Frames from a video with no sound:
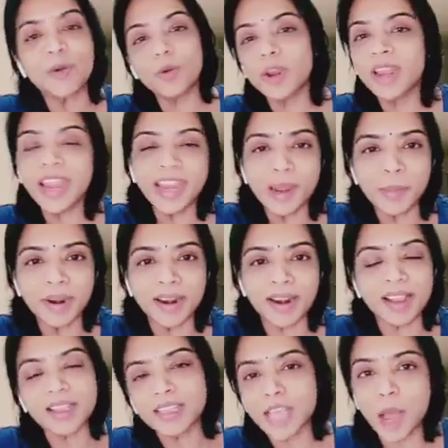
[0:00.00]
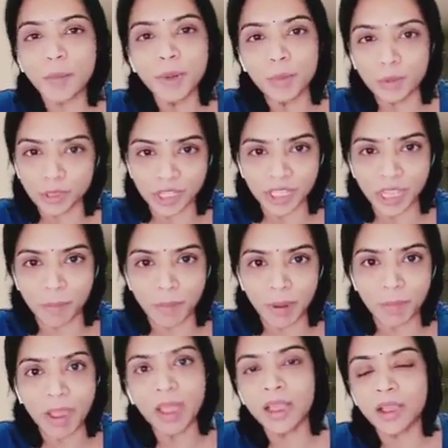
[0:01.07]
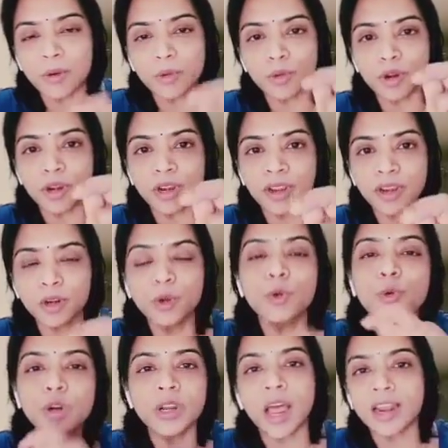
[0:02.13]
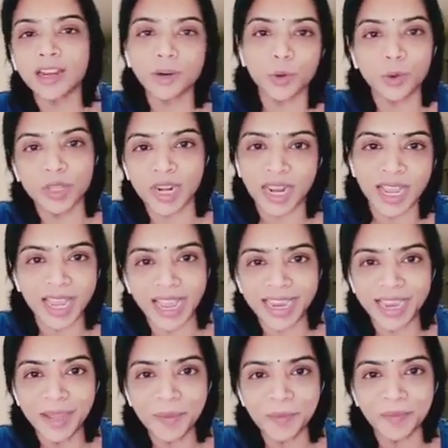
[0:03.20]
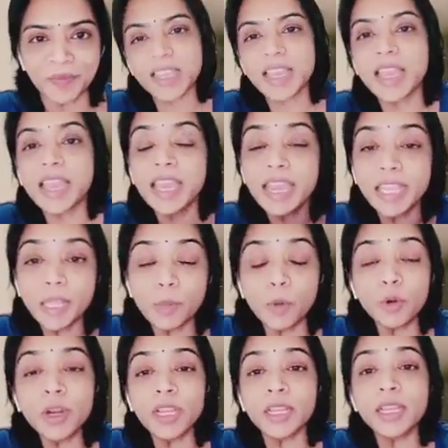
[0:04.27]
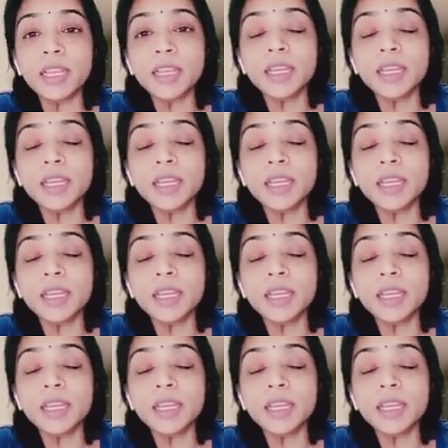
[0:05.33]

உடனே என்ன பண்ணுறாங்க சாப்பிட்டு முடிச்சதுக்கப்புறமா ஒரு நூறு டாலரை கொடுக்குறாங்க கையில் இந்த பொண்ணு